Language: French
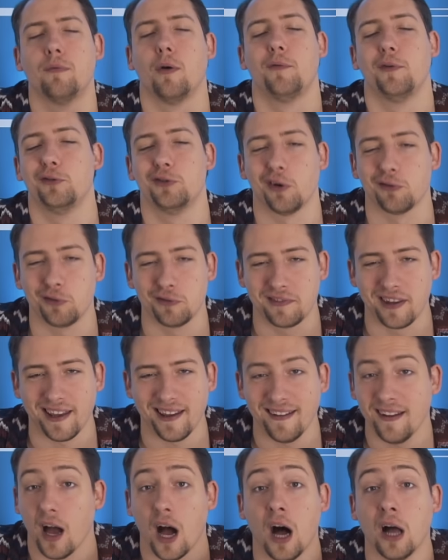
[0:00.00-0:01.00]
Vous vous en
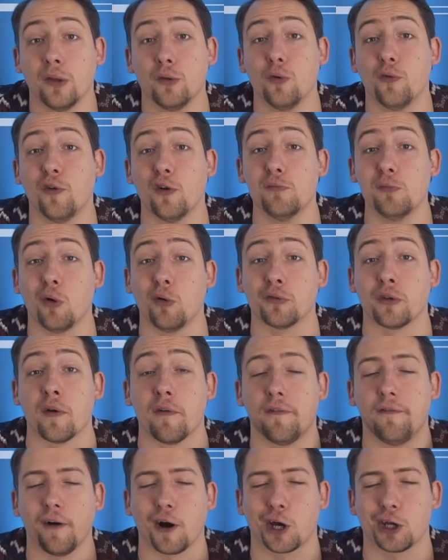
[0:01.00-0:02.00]
doutez, un nouveau monde
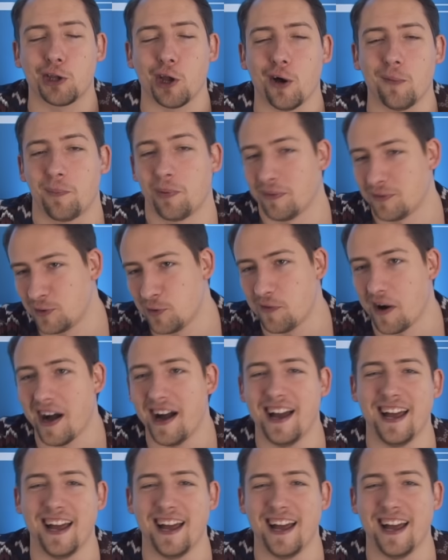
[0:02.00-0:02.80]
fucked up s'ouvre à